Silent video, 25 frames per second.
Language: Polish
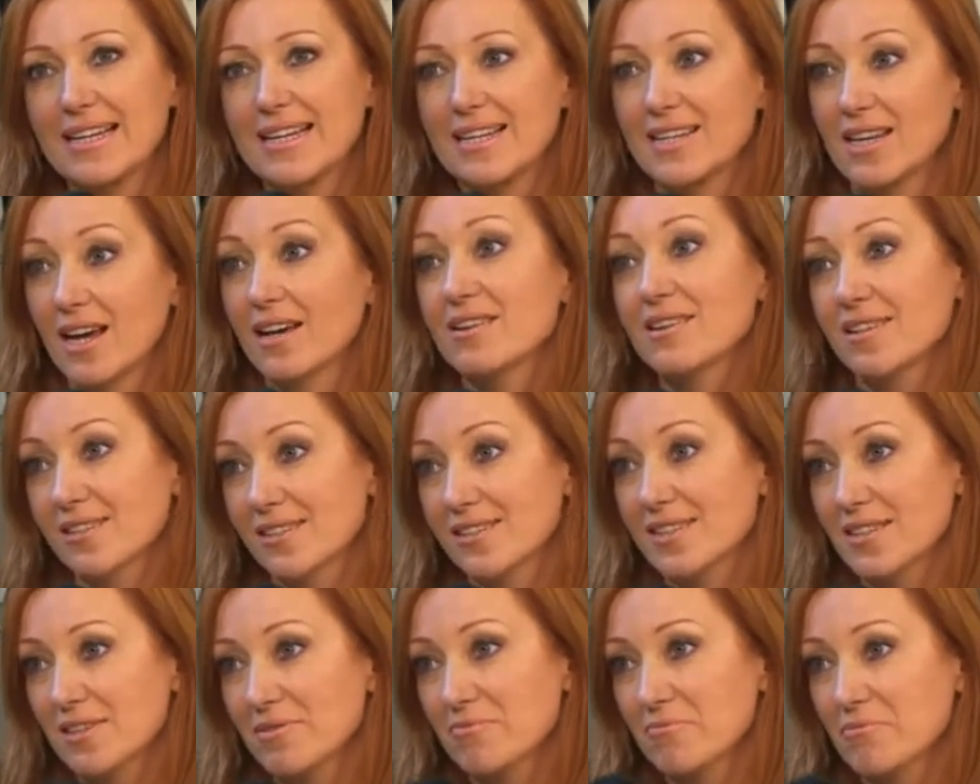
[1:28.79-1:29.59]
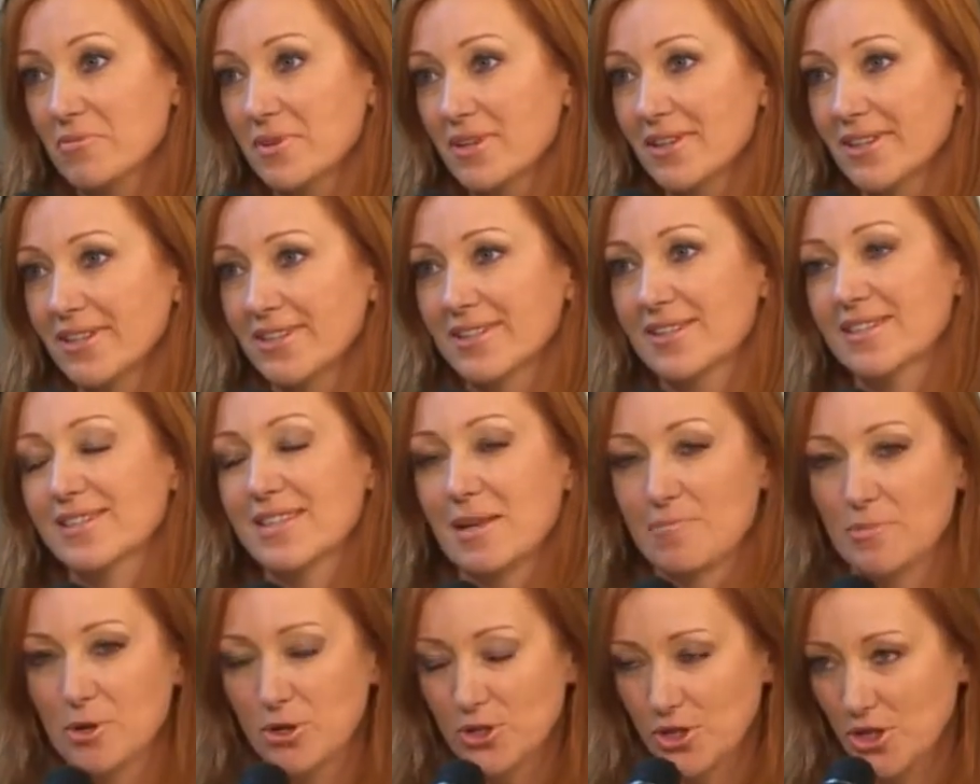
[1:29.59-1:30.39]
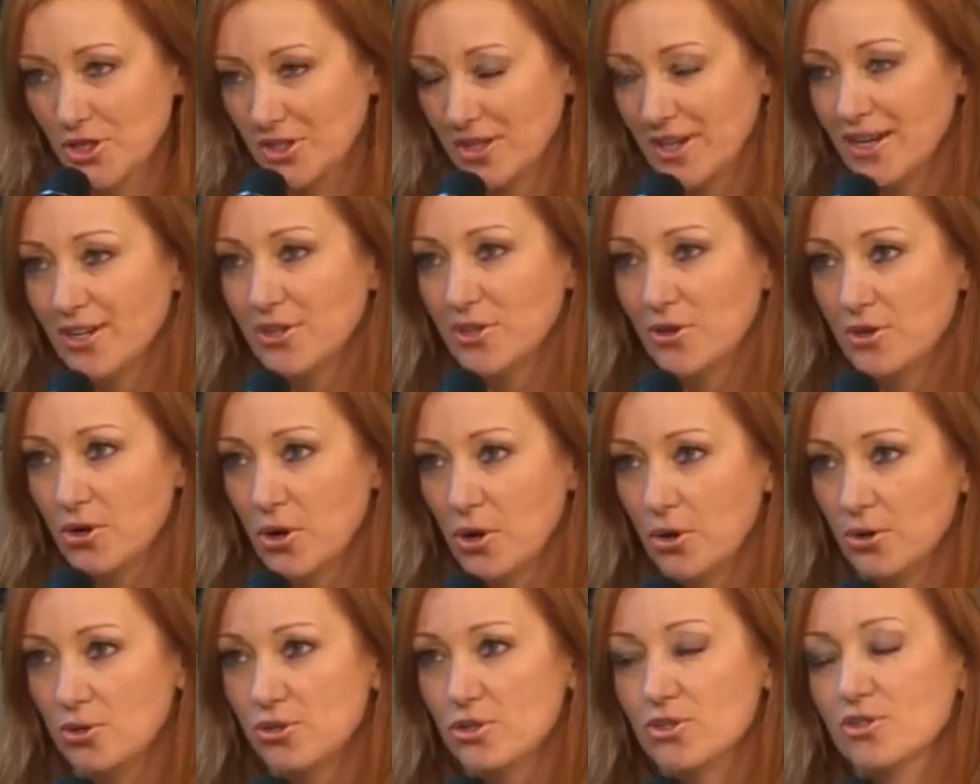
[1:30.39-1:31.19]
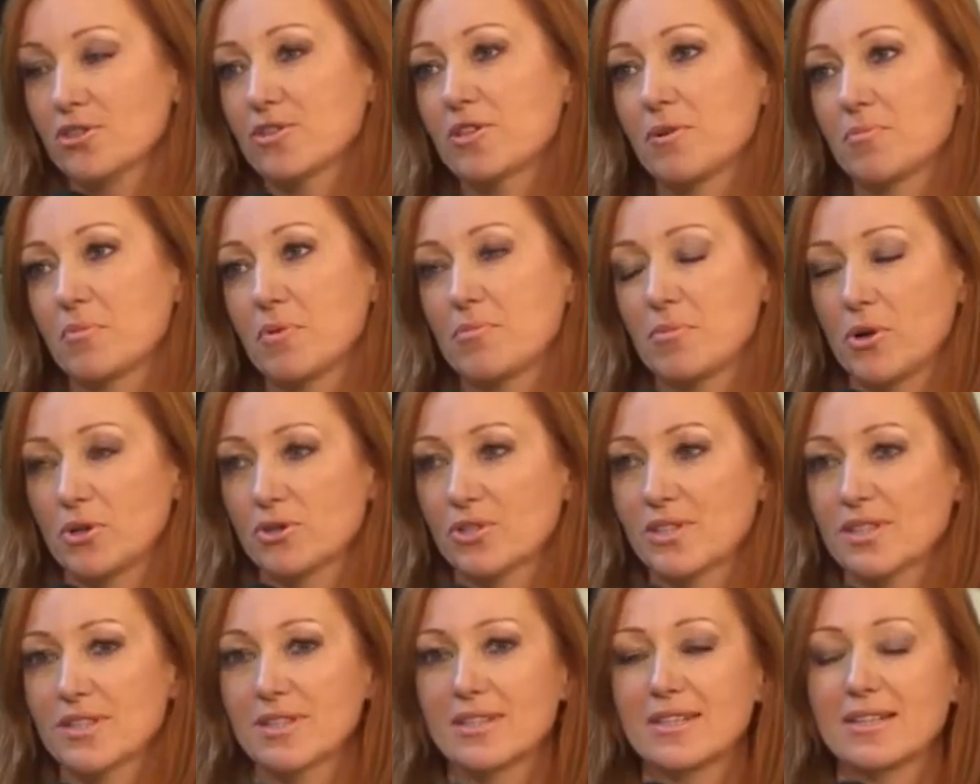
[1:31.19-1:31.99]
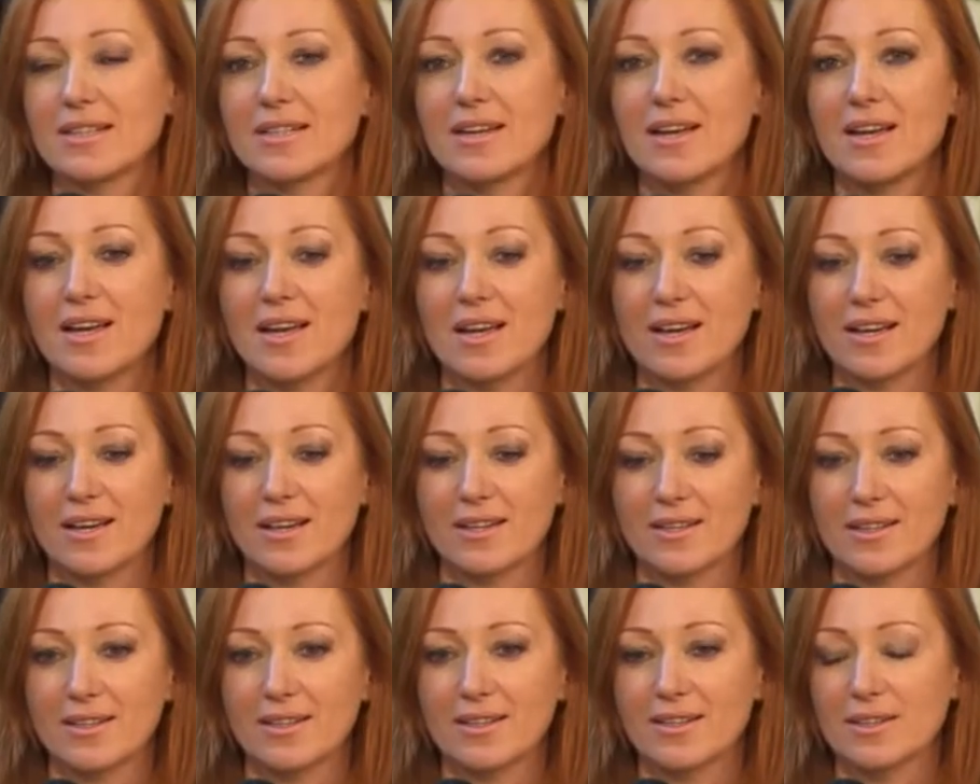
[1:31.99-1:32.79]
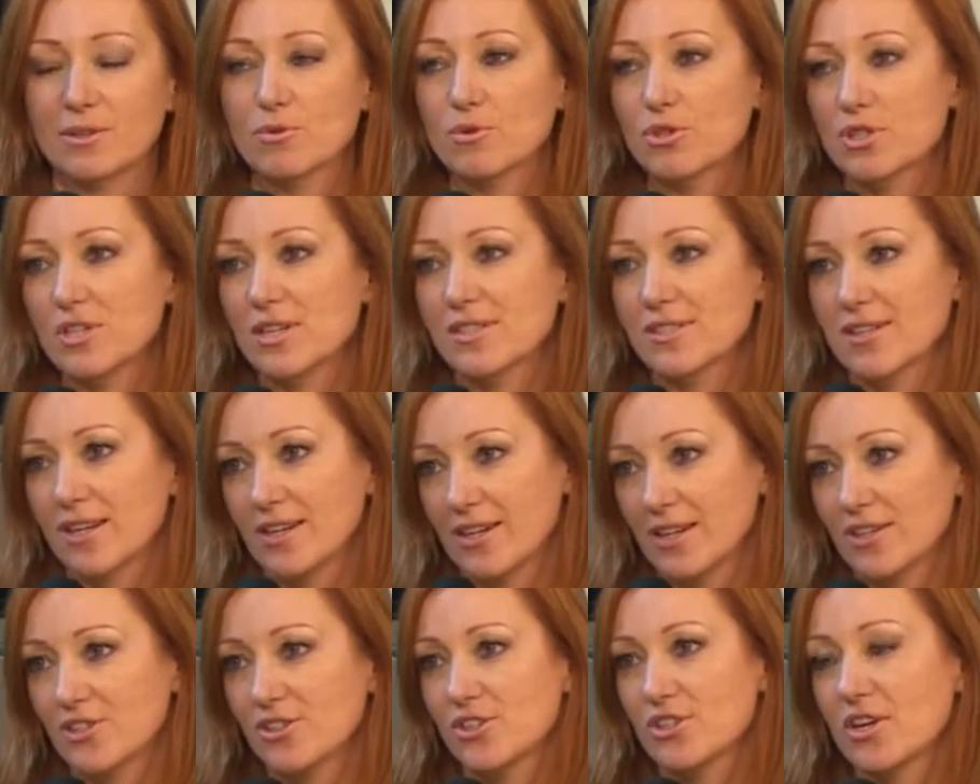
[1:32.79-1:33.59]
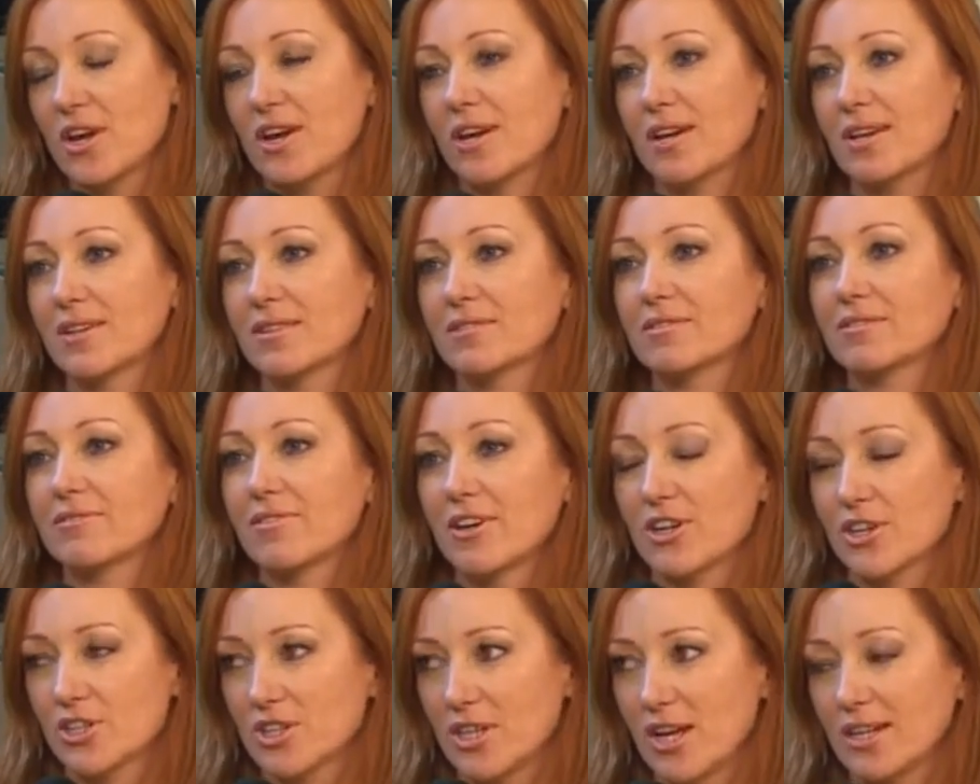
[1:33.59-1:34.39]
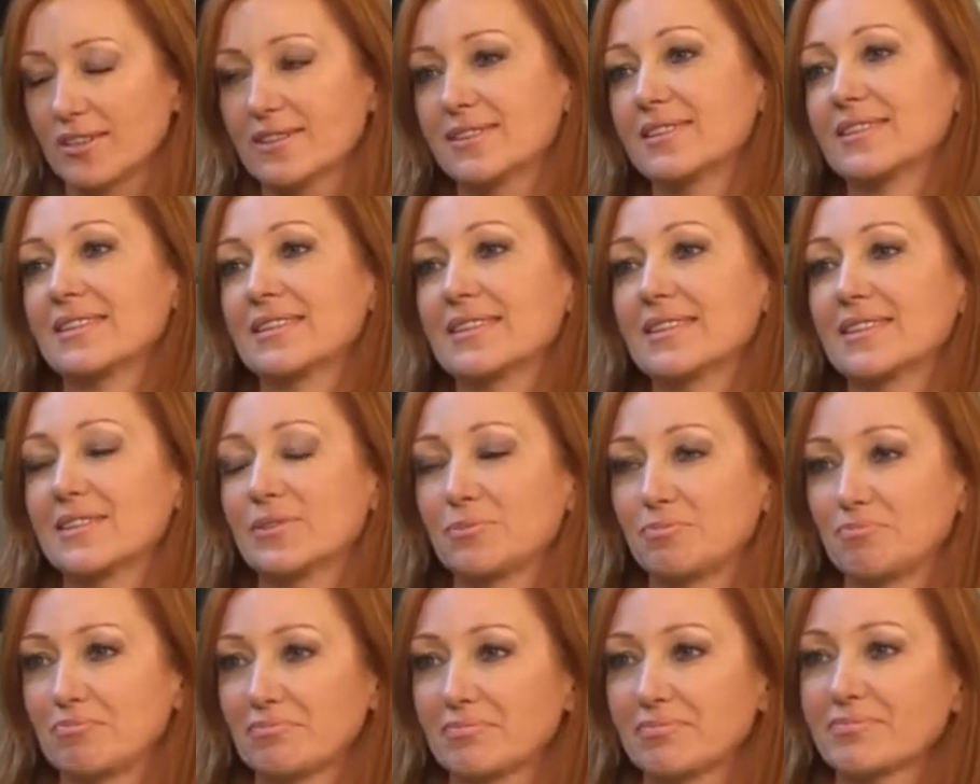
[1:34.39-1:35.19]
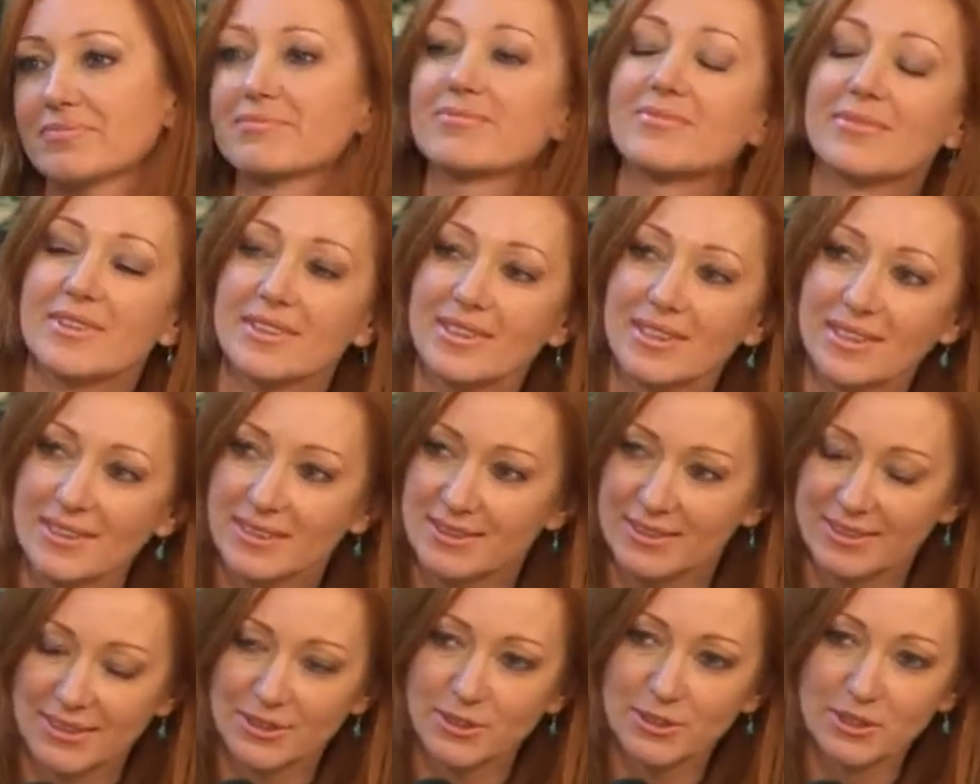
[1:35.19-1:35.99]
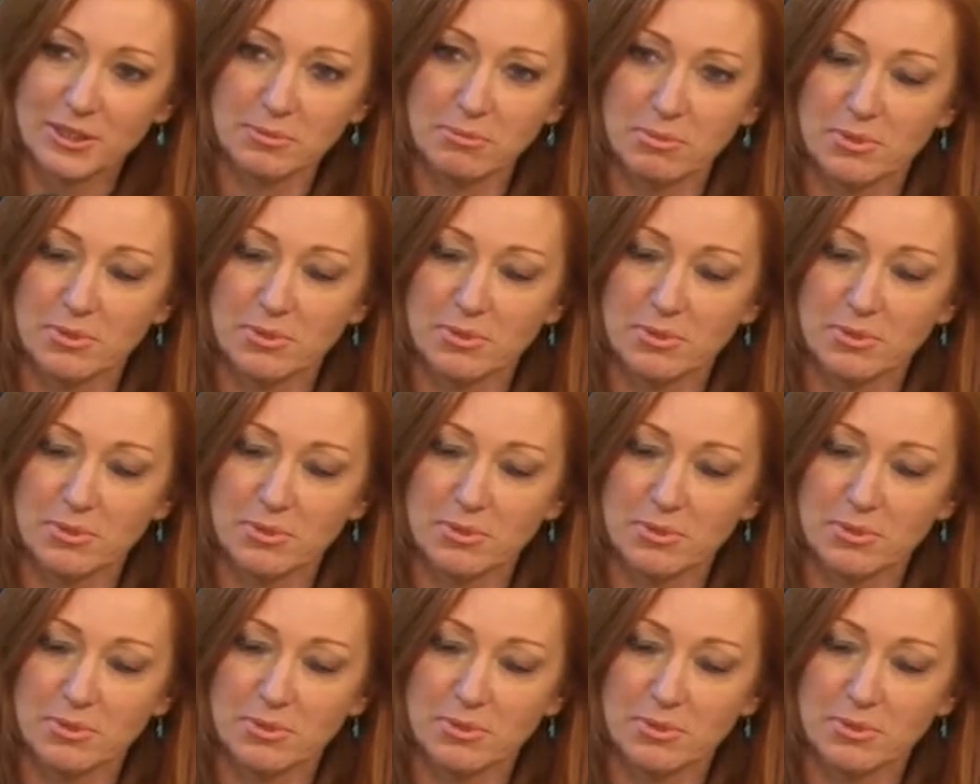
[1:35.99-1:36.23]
ja jestem e, zaproszona jako gość do pomocy, e, różne zajęcia, warsztaty. Dobrze.